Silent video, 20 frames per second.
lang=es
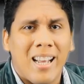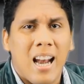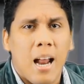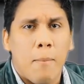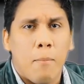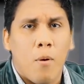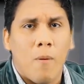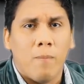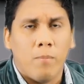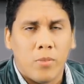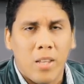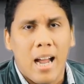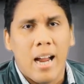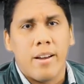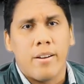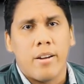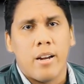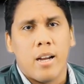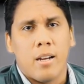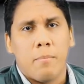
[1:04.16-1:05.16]
de la
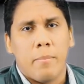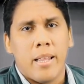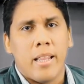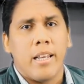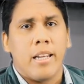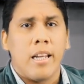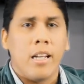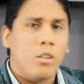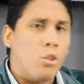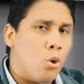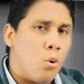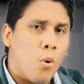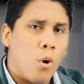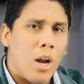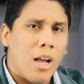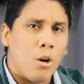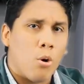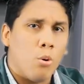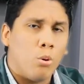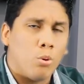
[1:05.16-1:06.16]
montaña. Medellín tuvo
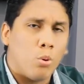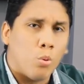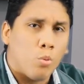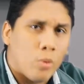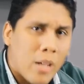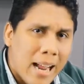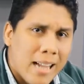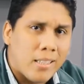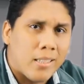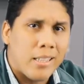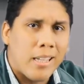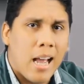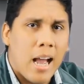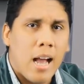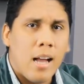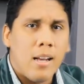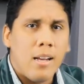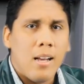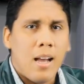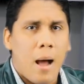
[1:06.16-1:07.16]
la
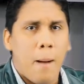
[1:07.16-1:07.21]
contundencia,